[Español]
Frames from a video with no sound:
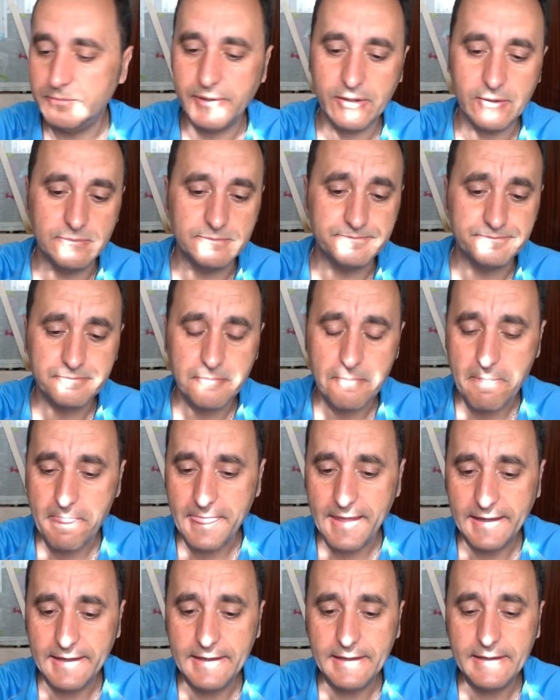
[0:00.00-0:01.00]
perdón,
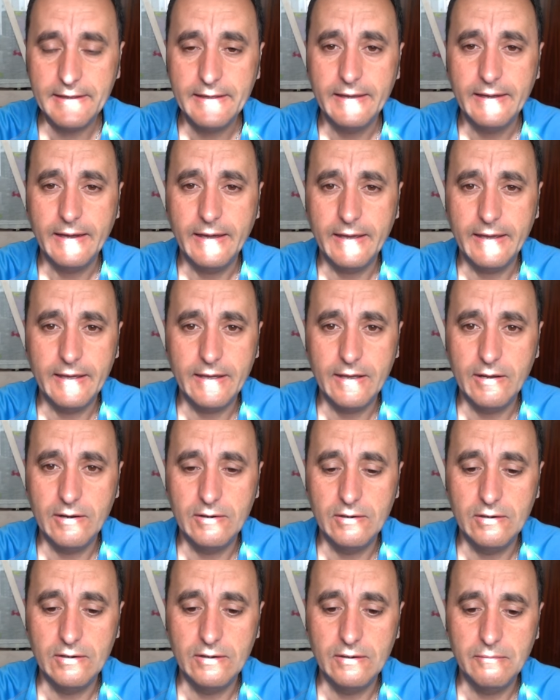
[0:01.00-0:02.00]
y
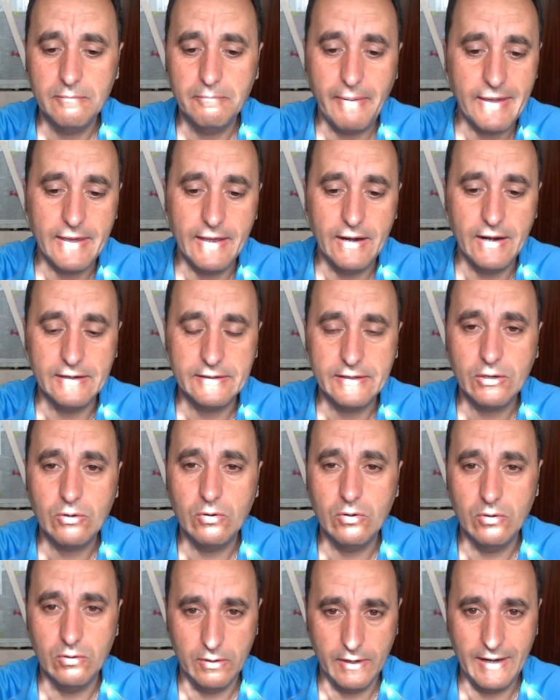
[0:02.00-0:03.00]
veis el
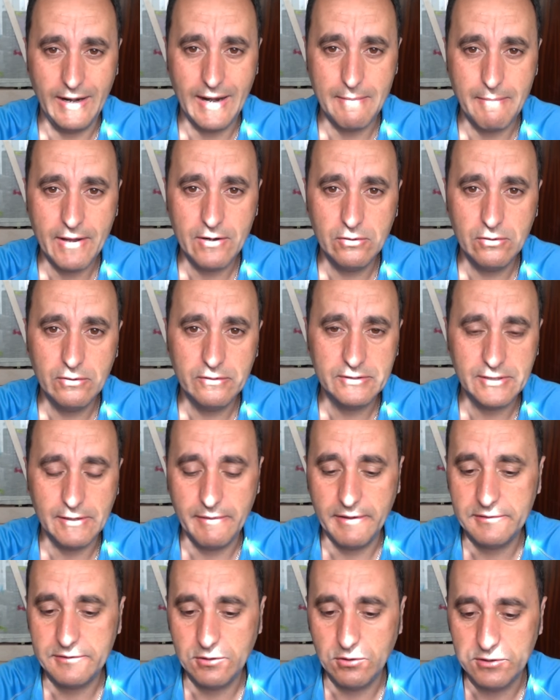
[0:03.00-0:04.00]
artículo en la mano y
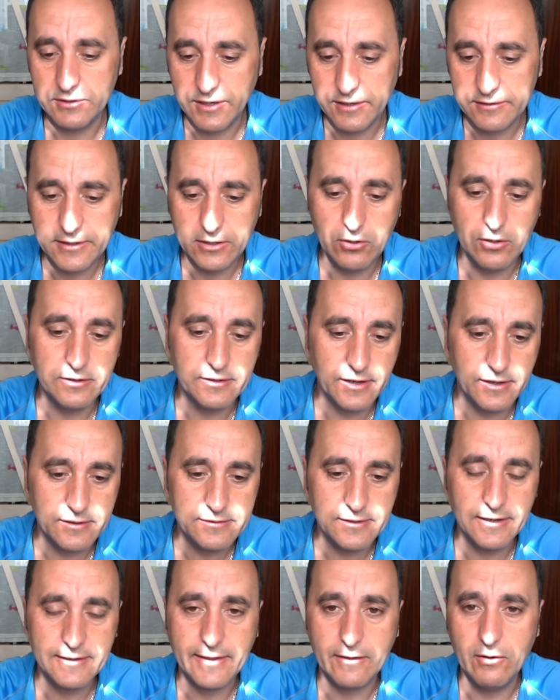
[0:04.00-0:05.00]
sabéis si os interesa, no os
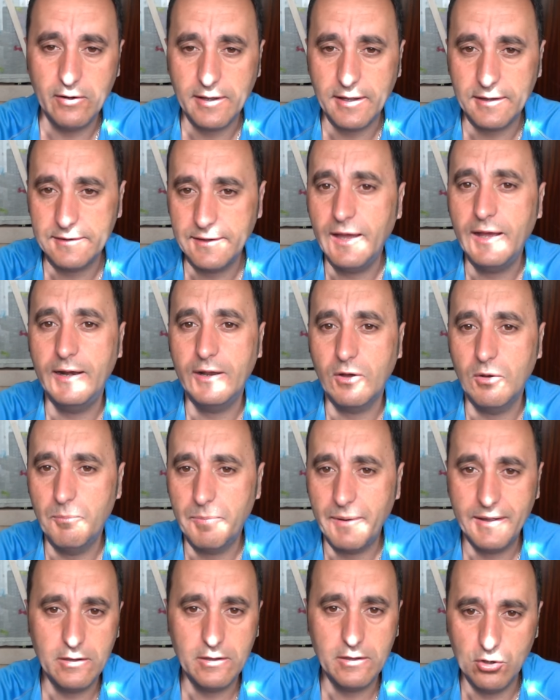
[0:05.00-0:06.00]
interesa, el estado en el que está, le
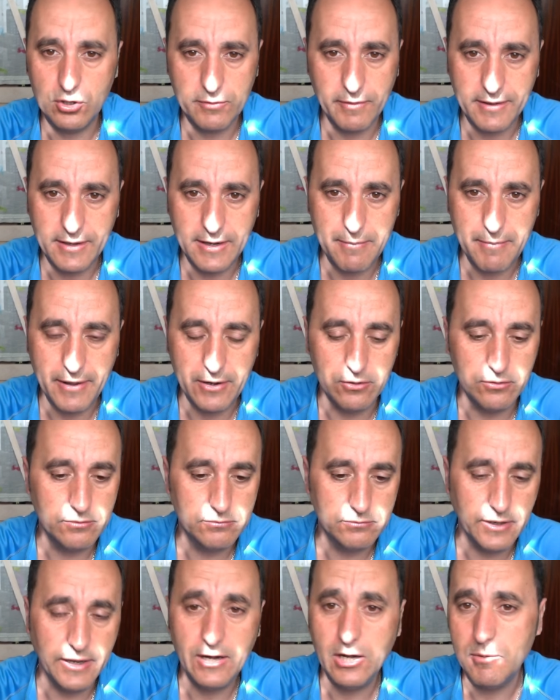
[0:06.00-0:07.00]
compráis y os lo lleváis en la
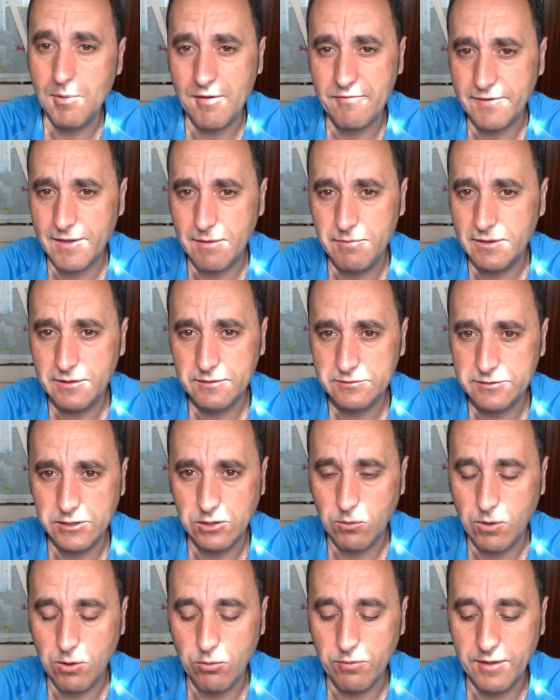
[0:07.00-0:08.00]
mano. Es lo más fiable, sin
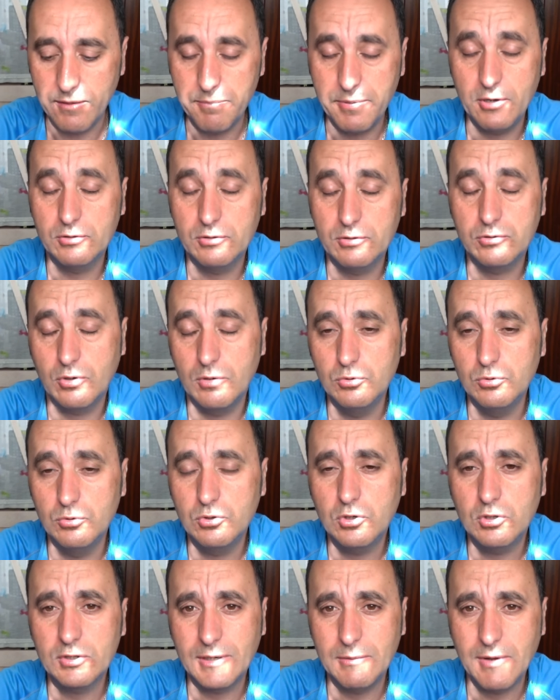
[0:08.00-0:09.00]
ninguna duda, pero todo el
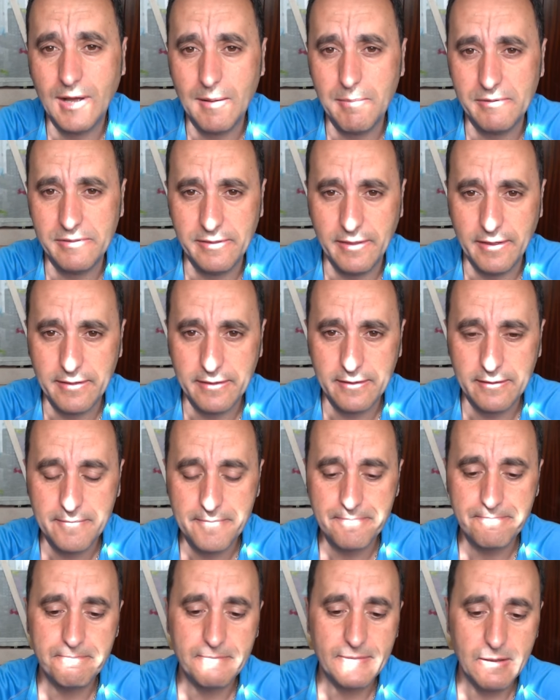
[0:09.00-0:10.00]
mundo no tenemos capacidad de,
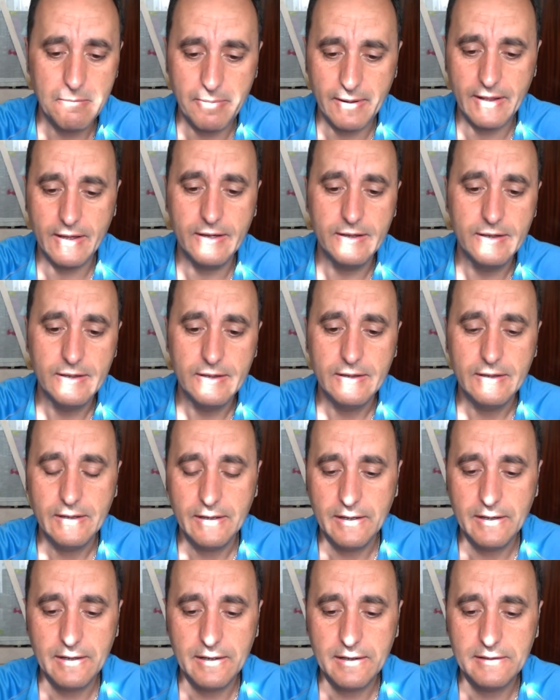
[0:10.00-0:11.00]
para
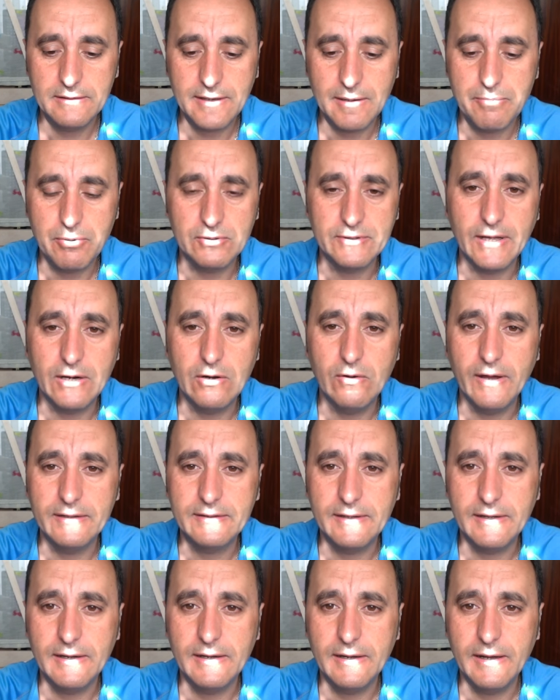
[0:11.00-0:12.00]
eh,
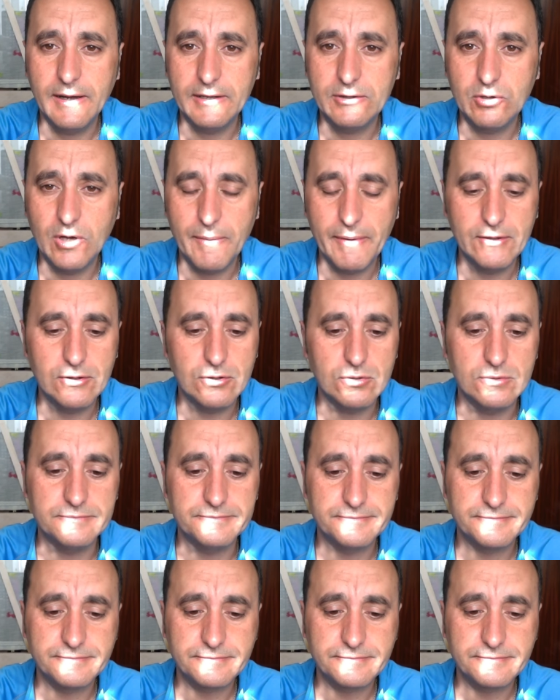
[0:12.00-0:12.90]
transportarnos a, a estos eventos.